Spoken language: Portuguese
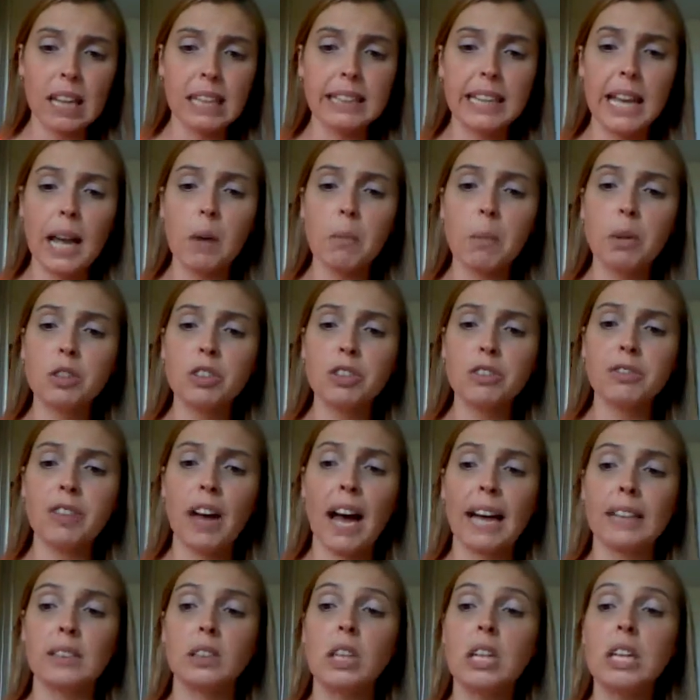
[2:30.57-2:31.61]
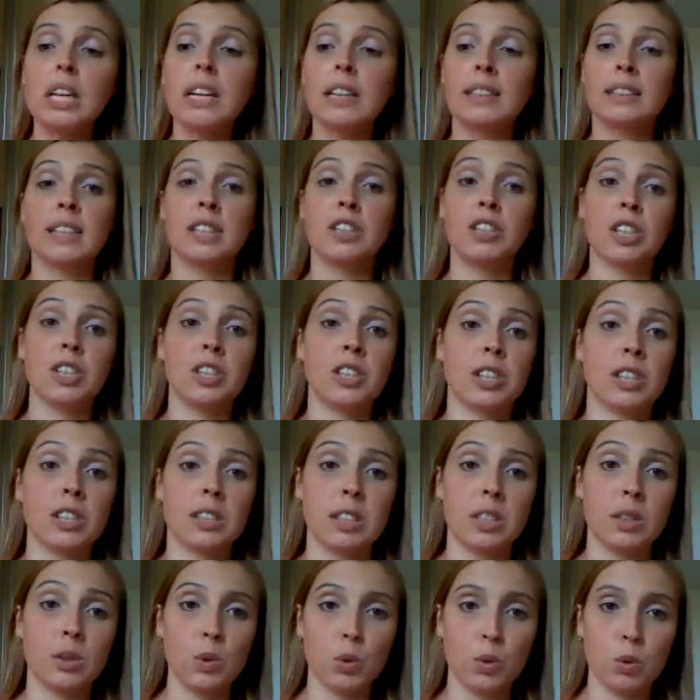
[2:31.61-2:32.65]
termo ativado. Tem gente que às
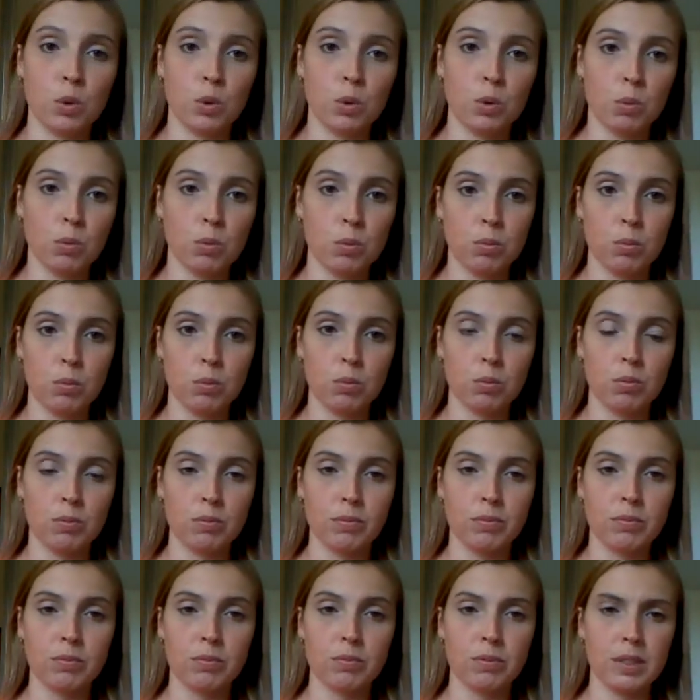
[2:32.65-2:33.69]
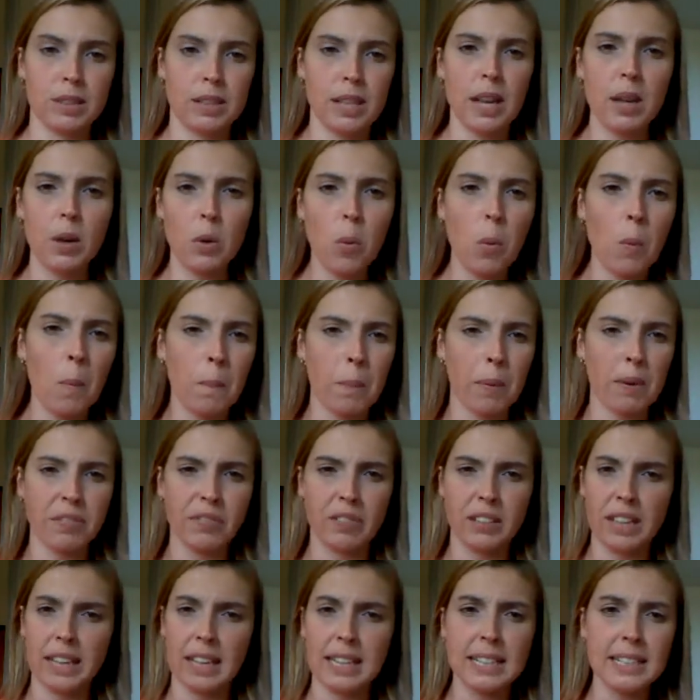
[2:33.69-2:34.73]
vezes usa um, um serum para
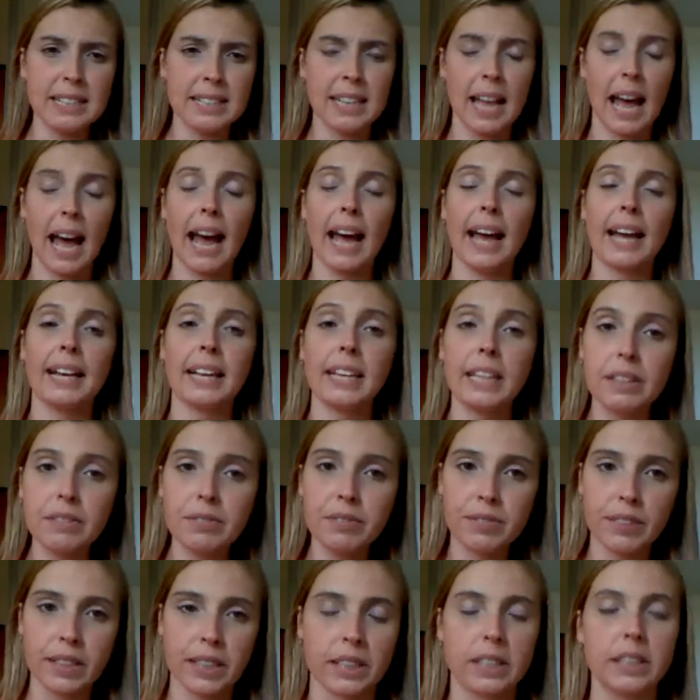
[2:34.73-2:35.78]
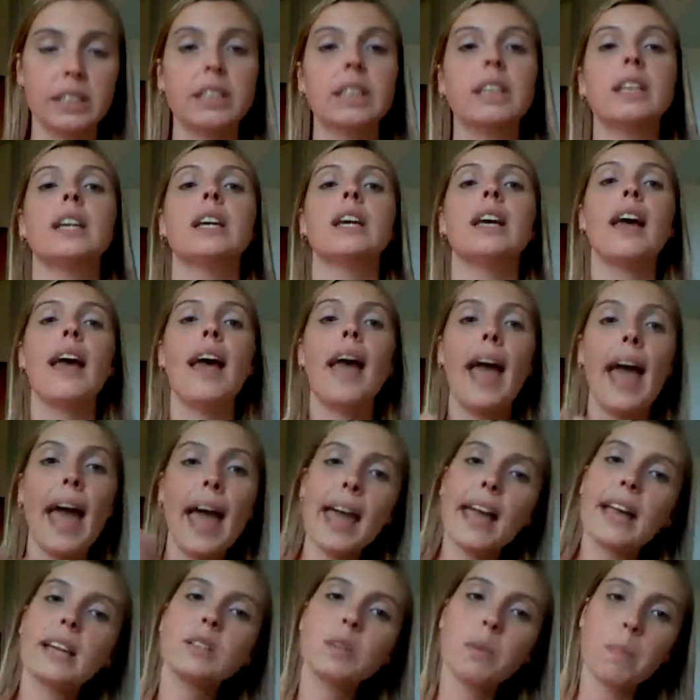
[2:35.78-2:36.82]
finalizar, enfim.
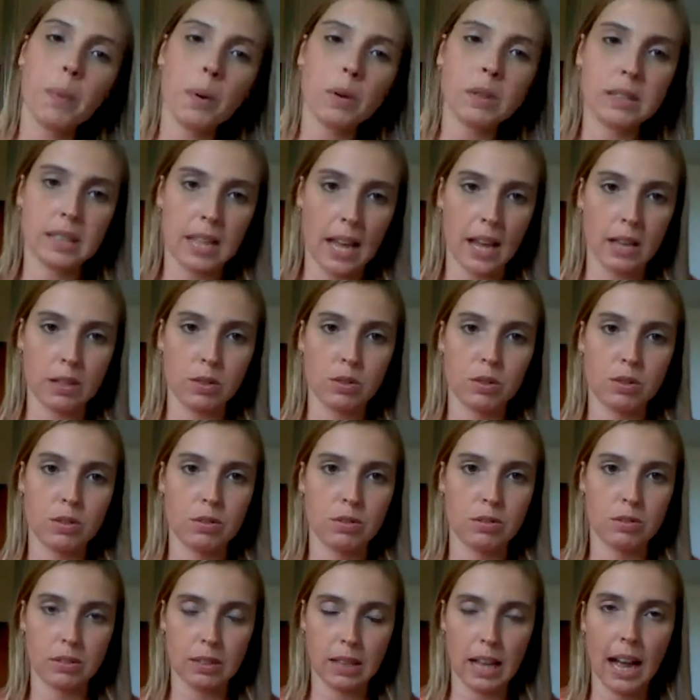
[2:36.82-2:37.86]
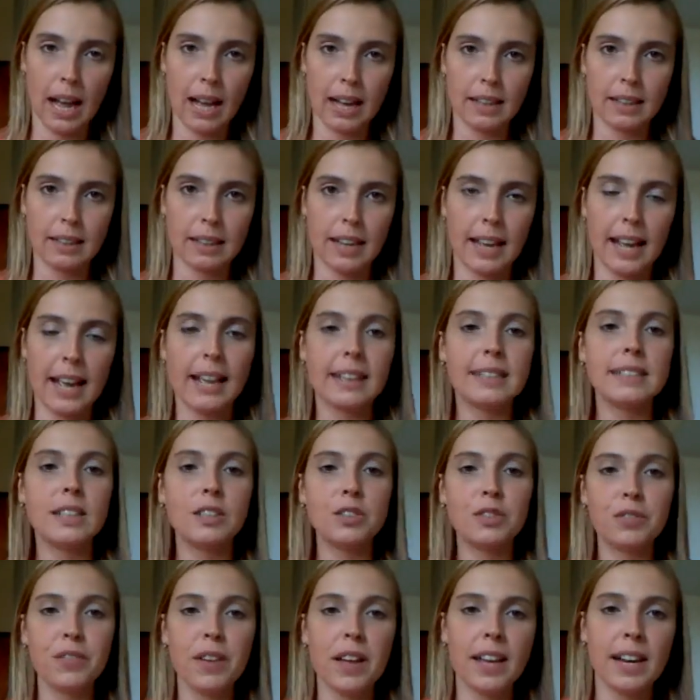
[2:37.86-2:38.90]
É esse o processo, tá? É essa a
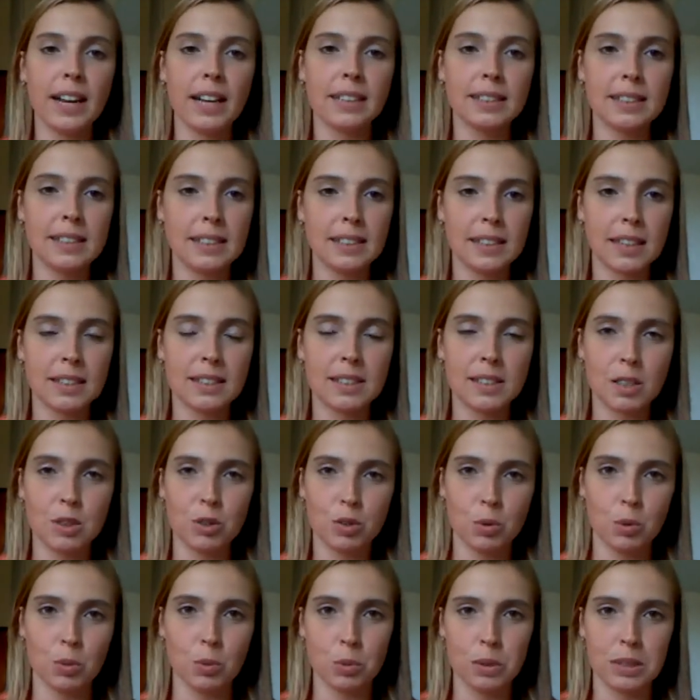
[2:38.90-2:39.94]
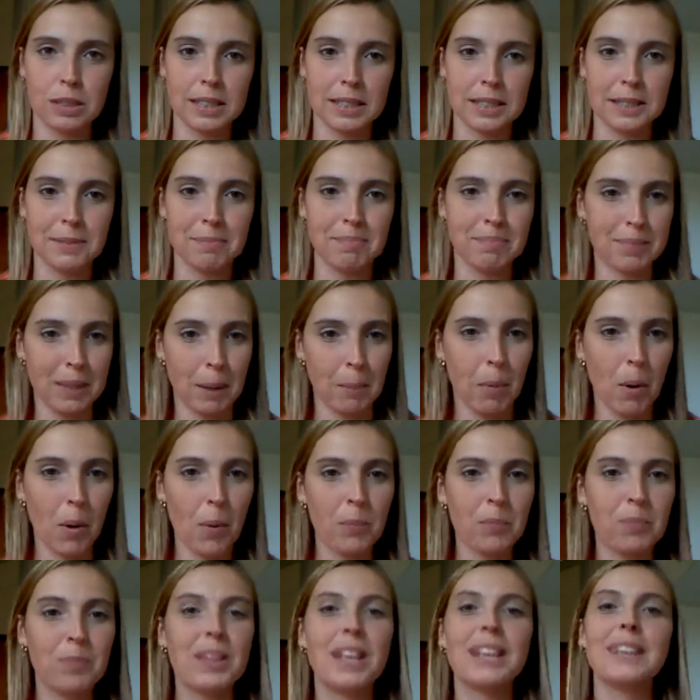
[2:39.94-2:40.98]
diferença entre essas duas aí, tá
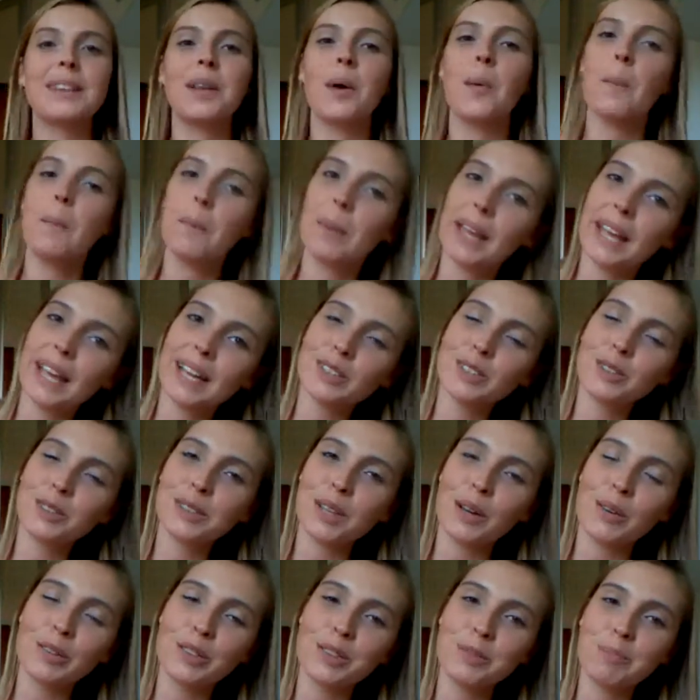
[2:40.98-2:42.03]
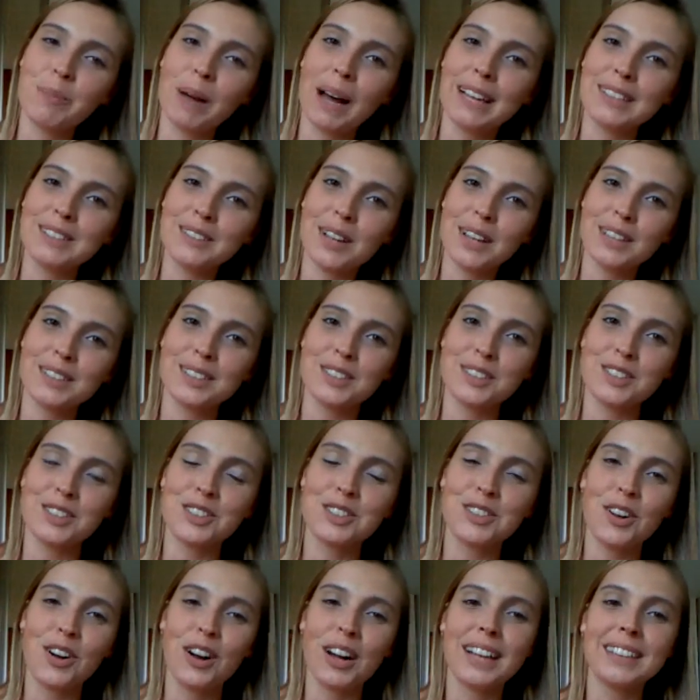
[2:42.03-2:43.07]
bom? Então, um beijo, saúde e paz, o resto a
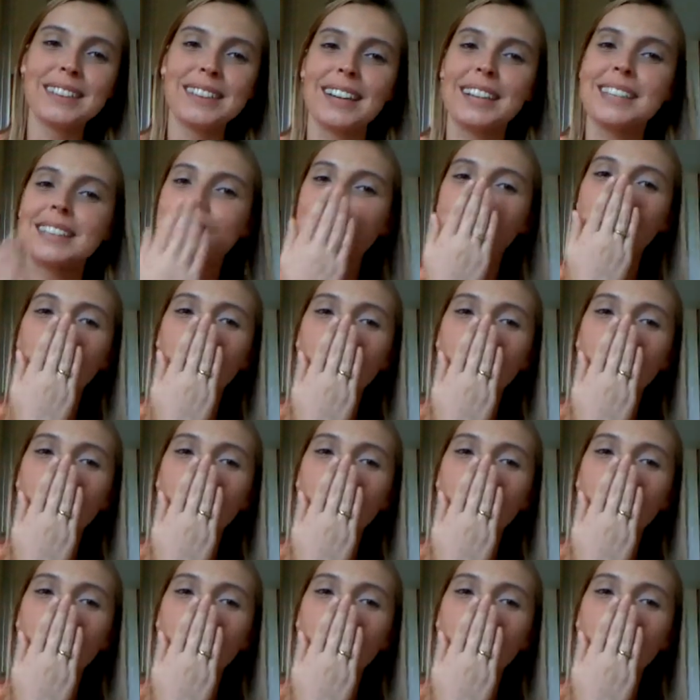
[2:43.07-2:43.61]
gente corre atrás.